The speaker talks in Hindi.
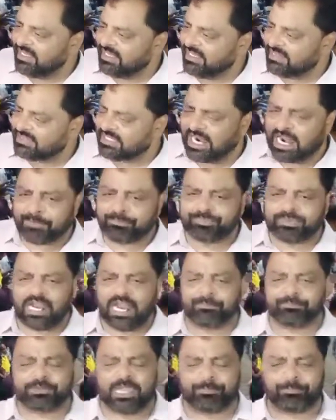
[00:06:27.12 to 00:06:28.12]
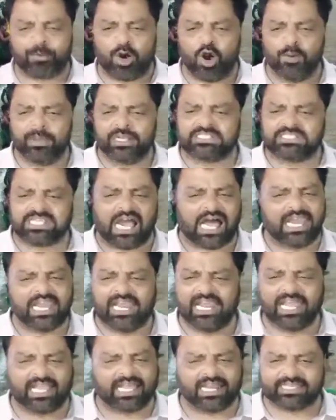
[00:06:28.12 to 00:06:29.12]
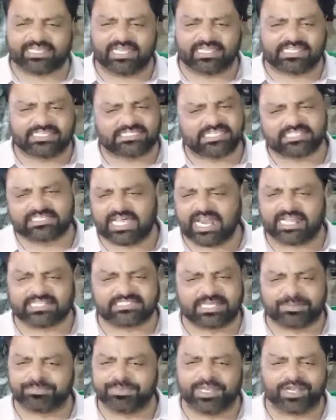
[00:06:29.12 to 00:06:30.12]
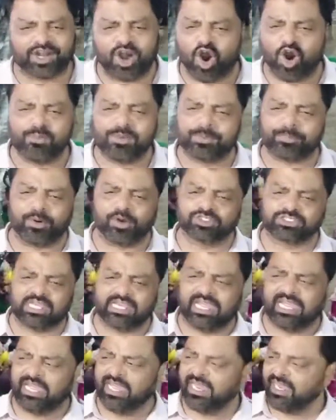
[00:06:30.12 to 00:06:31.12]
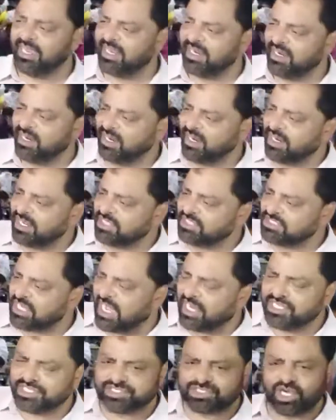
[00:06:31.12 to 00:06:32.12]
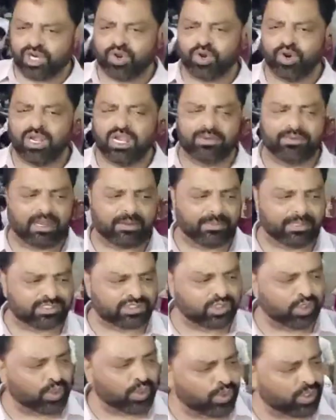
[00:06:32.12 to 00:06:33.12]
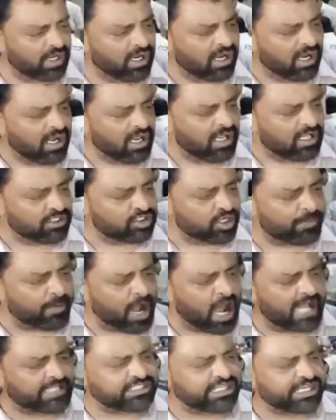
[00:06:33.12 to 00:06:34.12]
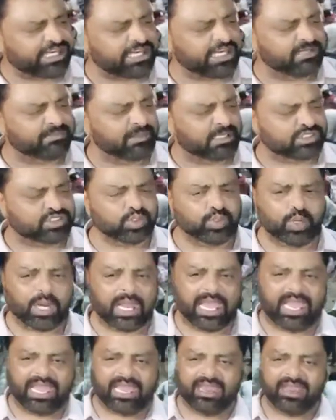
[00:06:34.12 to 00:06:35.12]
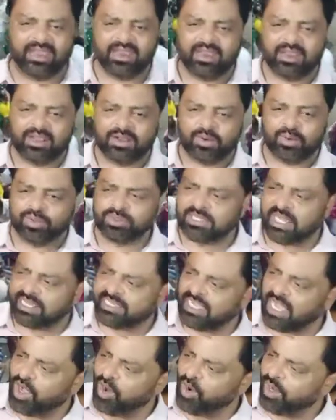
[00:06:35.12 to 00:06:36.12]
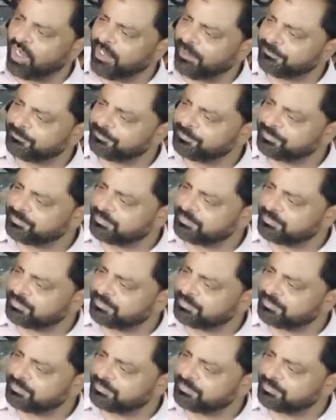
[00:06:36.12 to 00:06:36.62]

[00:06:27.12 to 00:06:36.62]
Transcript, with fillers: तड़प तड़प के पाँव में छाले लेकर के किसी तरह से अपने गांव में पहुंचे हैं चालीस करोड़ लेबर मजदूर जो महाजरीन मजदूर है उनका क्या होगा